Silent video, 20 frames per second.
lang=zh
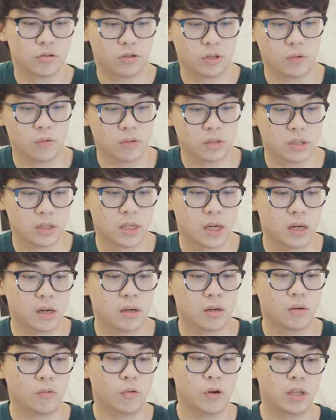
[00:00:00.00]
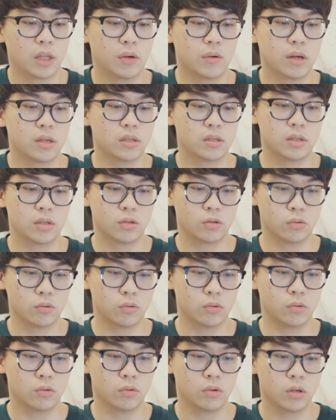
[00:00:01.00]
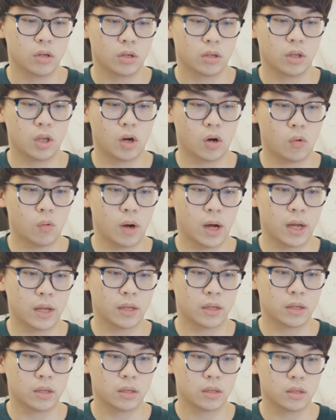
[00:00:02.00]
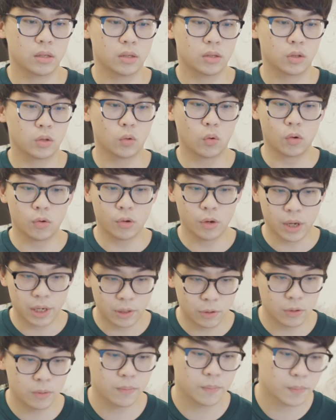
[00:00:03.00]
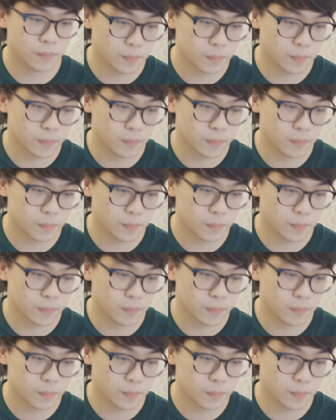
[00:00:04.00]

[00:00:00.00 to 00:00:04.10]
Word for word: 所以我知道我一定会支出六万多元。